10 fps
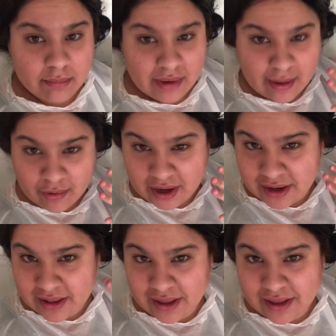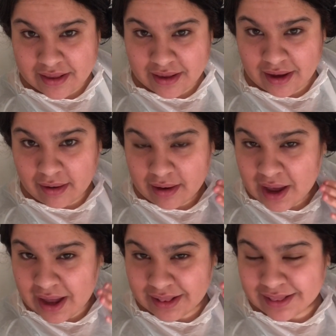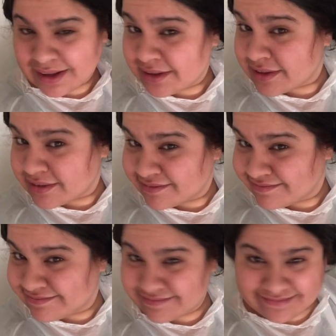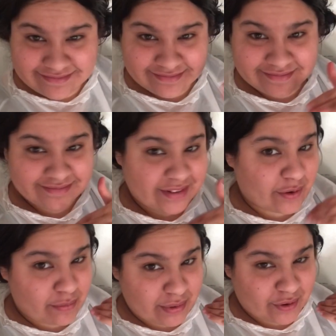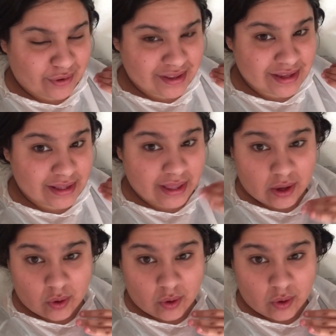Mis amores, este es el antes. Tengo el pelo con aceite de